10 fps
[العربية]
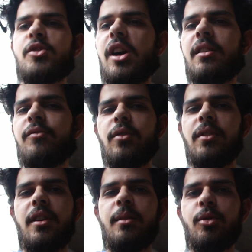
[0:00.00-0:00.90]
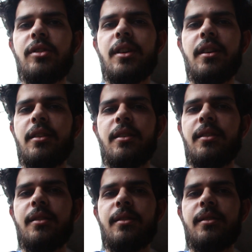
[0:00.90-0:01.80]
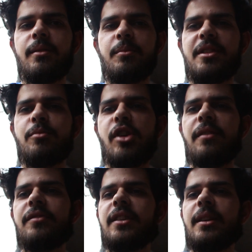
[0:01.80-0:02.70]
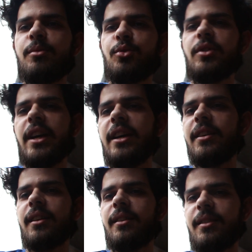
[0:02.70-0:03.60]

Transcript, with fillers: مش عارف والله يا ود بس مش عارف انت ليه بتقول احنا